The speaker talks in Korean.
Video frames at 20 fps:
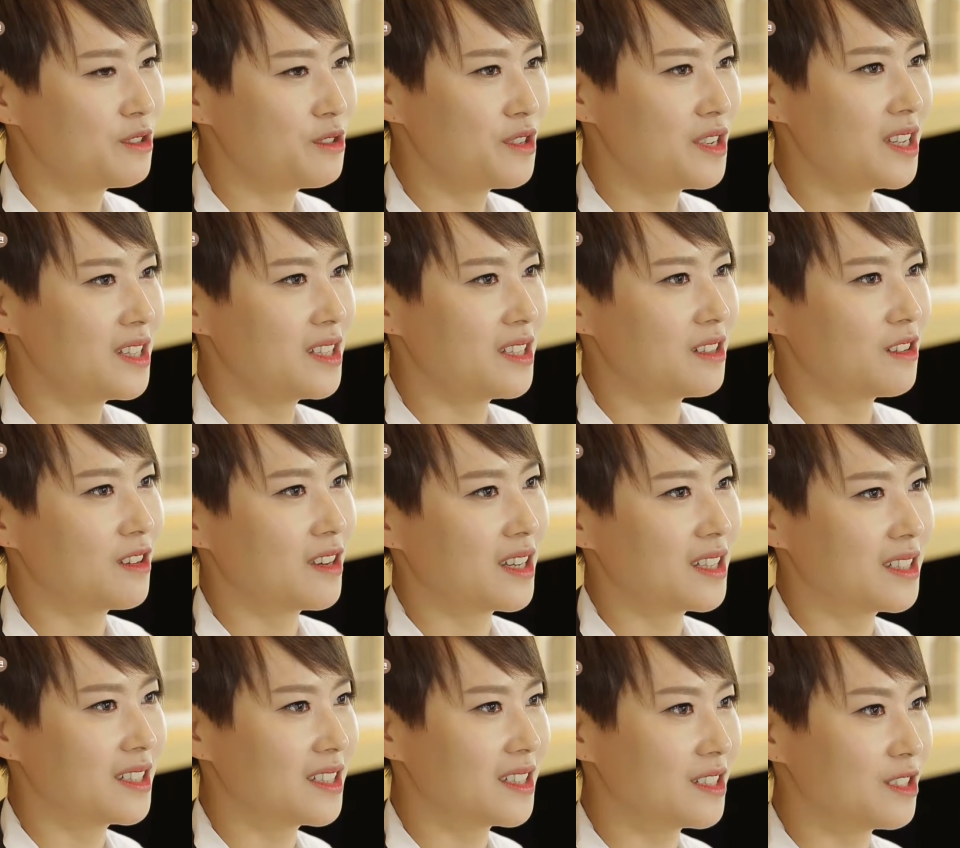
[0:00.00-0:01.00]
슈에
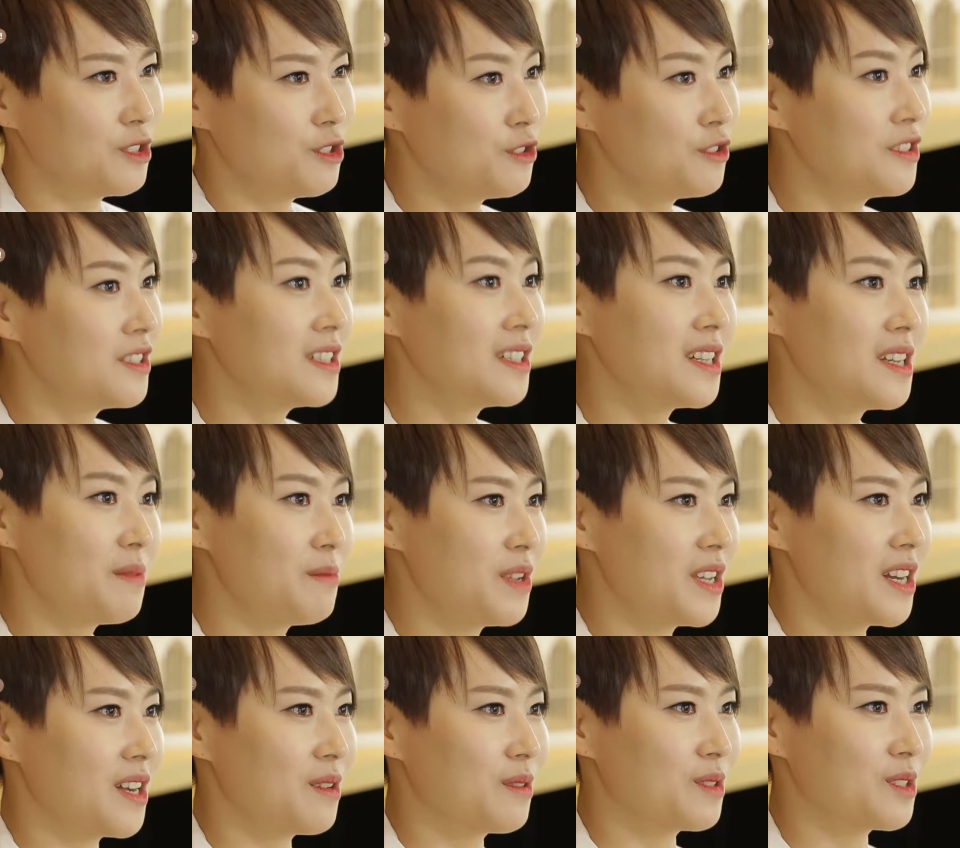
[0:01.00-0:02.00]
들어가는 그
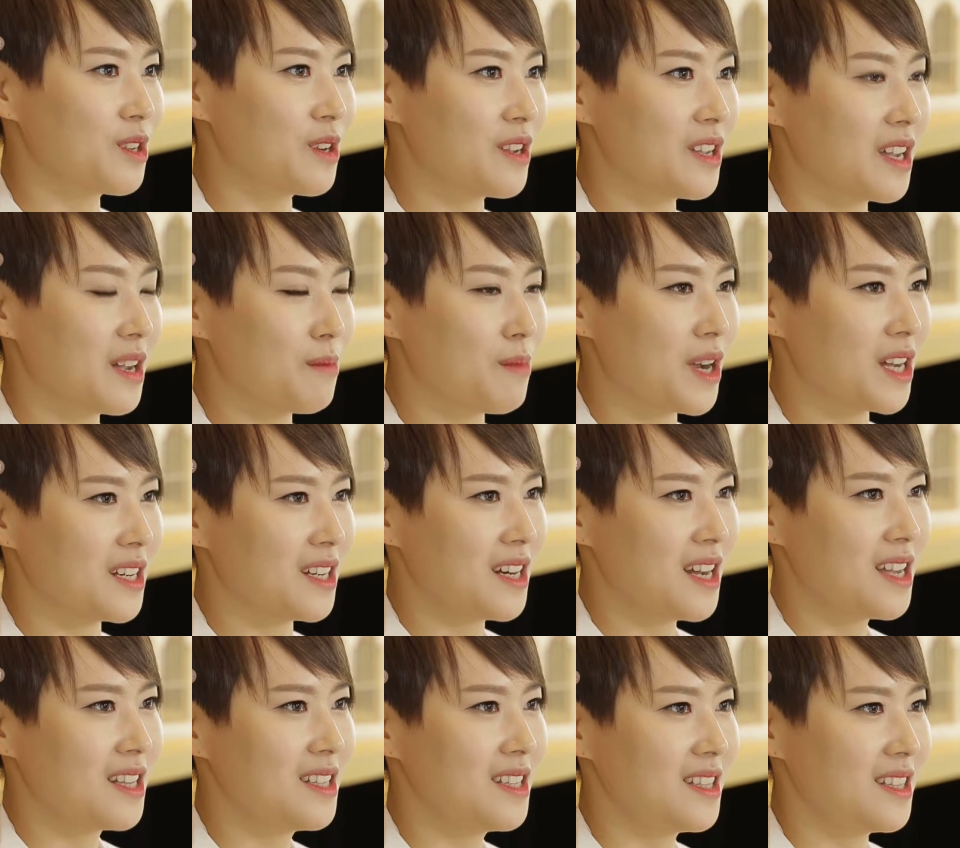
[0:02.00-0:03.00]
슈크림이라고 저희가
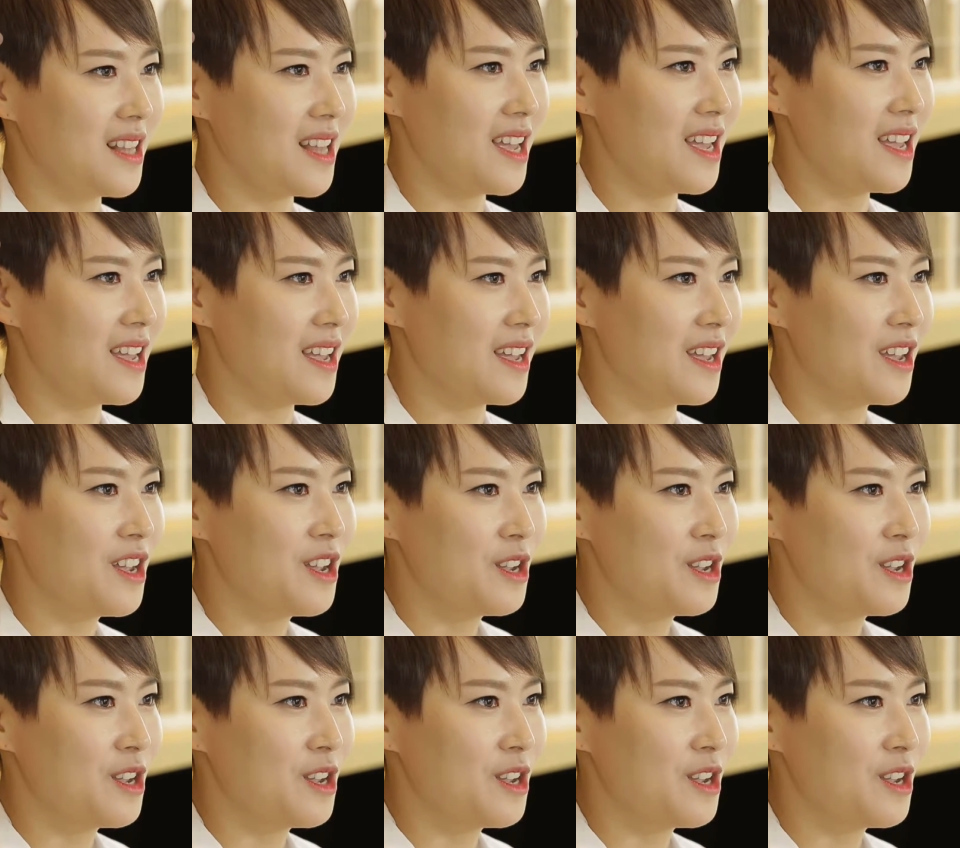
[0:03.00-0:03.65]
말을 하는데,